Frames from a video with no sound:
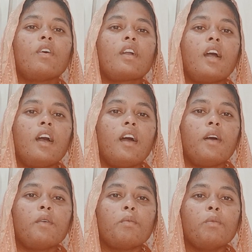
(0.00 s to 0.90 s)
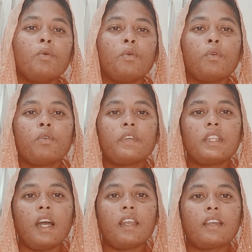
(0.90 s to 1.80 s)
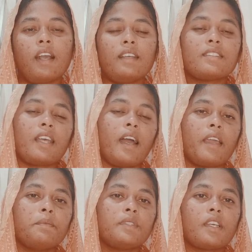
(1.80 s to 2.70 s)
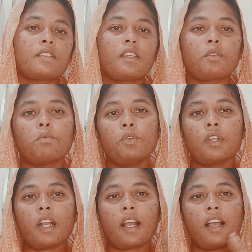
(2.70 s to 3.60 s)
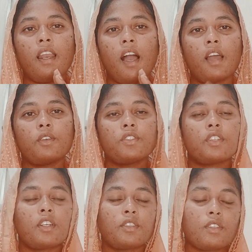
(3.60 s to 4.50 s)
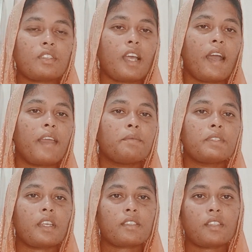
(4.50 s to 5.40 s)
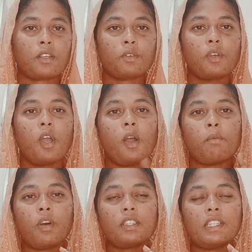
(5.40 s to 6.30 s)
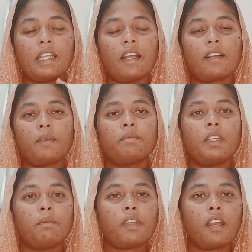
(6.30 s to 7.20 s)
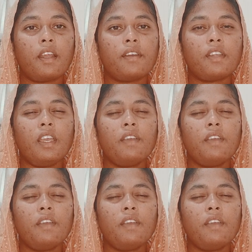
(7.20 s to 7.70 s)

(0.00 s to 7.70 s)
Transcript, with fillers: ఒక మూడు విధాలుగా సహాయం చేస్తారు మూడు రకాల ఆలోచనలతో సహాయం చేస్తారు మొదటి రకం ఏమిటనంటే